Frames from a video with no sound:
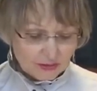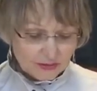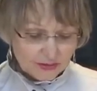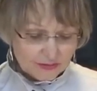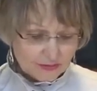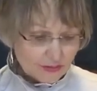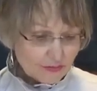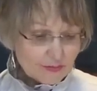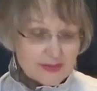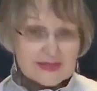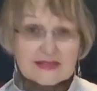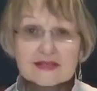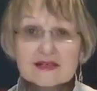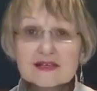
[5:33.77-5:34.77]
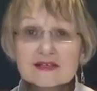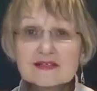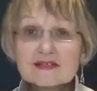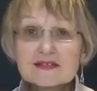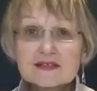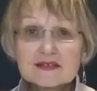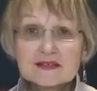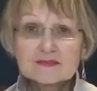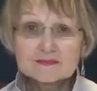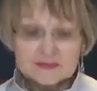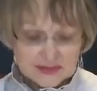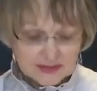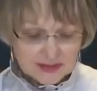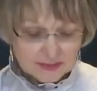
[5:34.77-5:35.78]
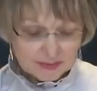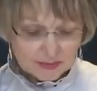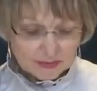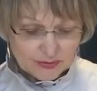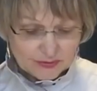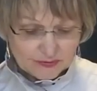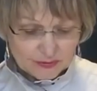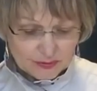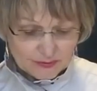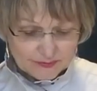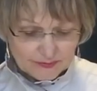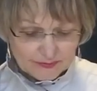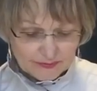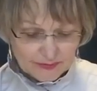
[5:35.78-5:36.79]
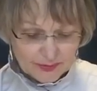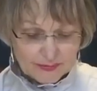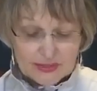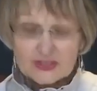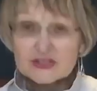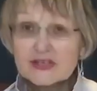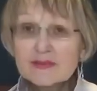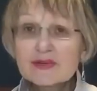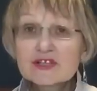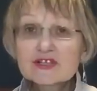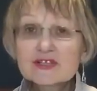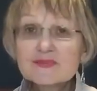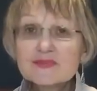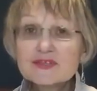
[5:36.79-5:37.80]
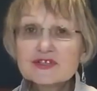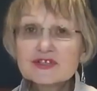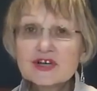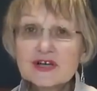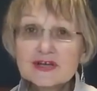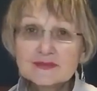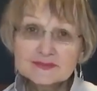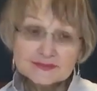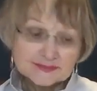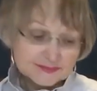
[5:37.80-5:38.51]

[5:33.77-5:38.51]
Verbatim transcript: У него в мыслях родители, с ними у него большая-большая печаль.